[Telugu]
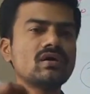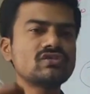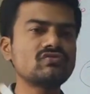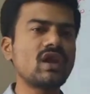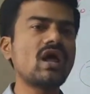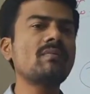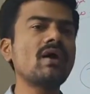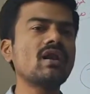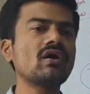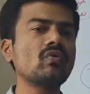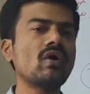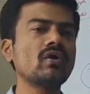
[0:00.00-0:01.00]

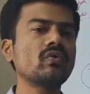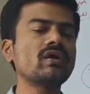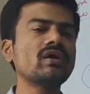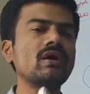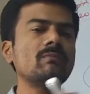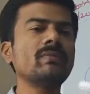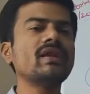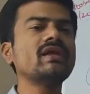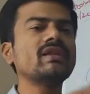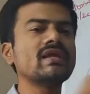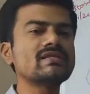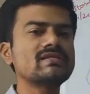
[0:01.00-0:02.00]
స్వలాభాలకు వాడుకొని
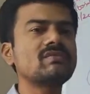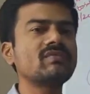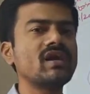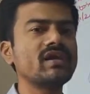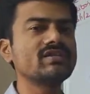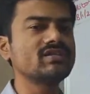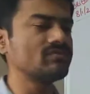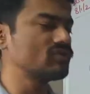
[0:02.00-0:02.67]
కంపెనీకి నష్టం కలిగించడం